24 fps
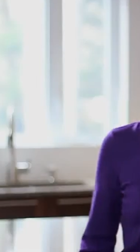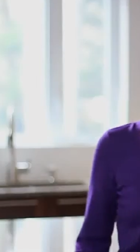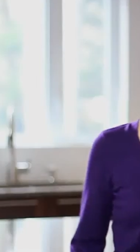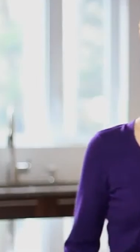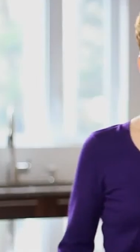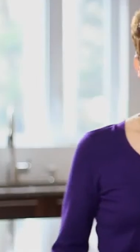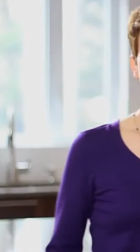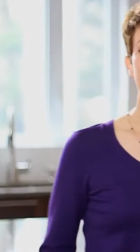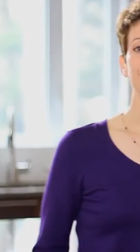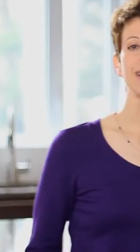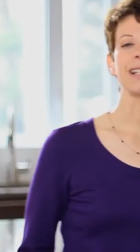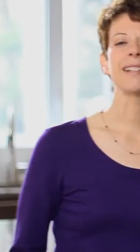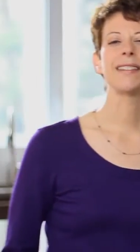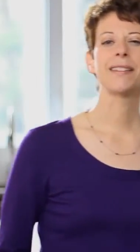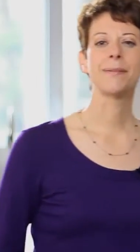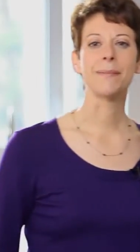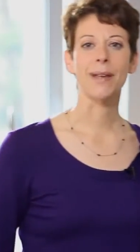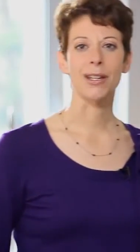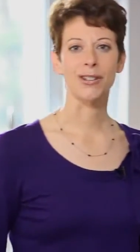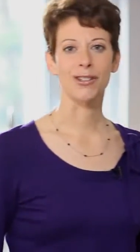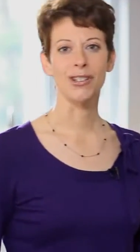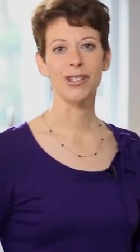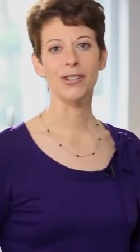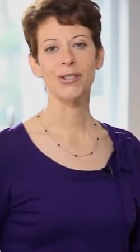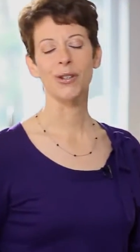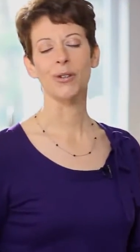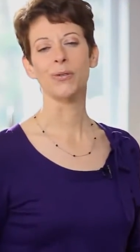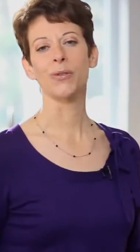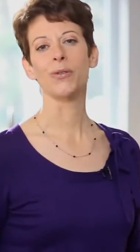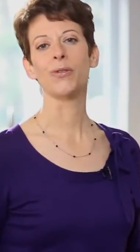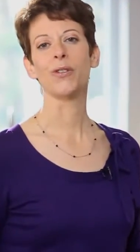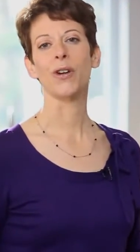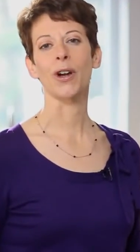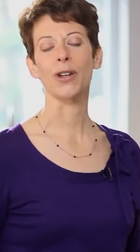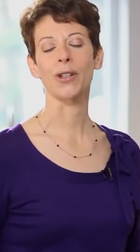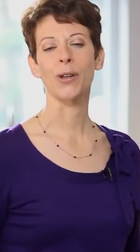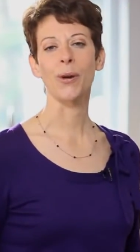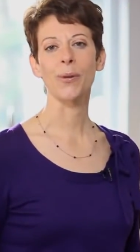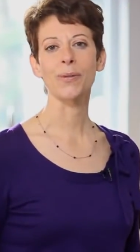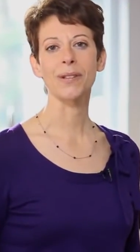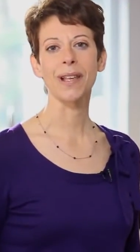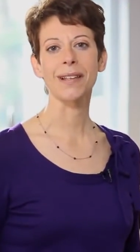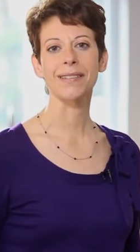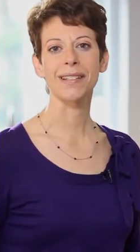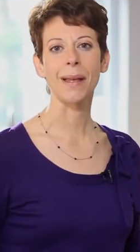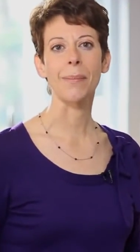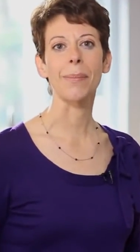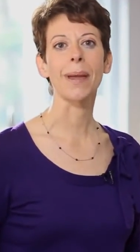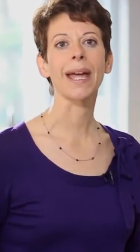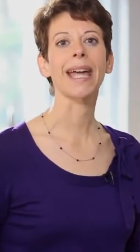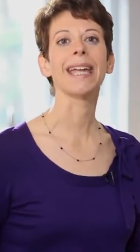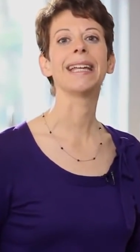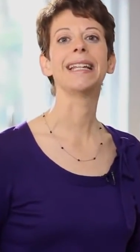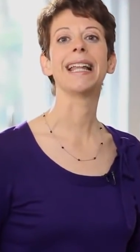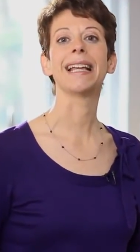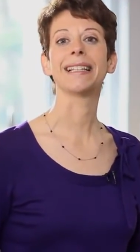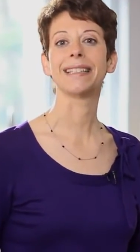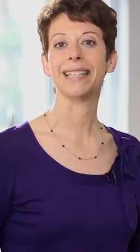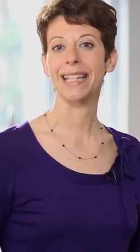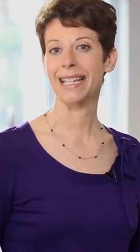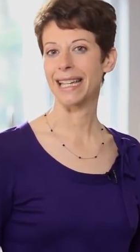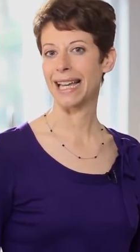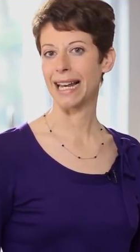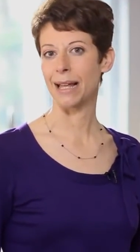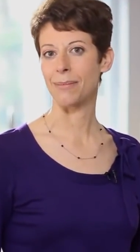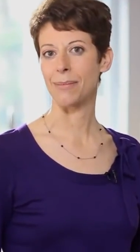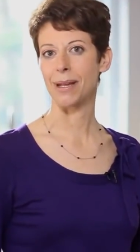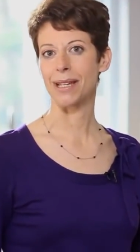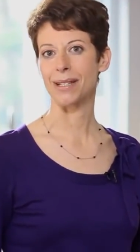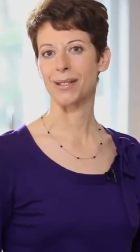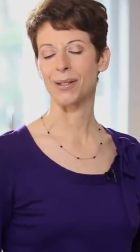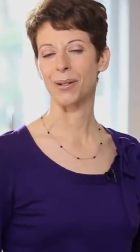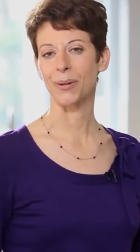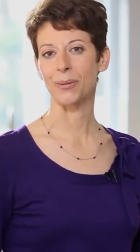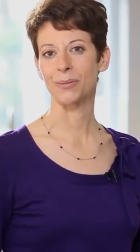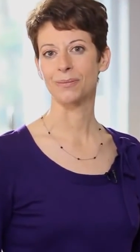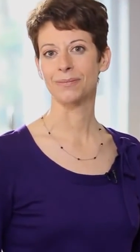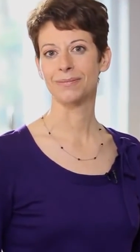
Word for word: Difficile d'imaginer ce que nous ferions sans appareil électrique à la maison.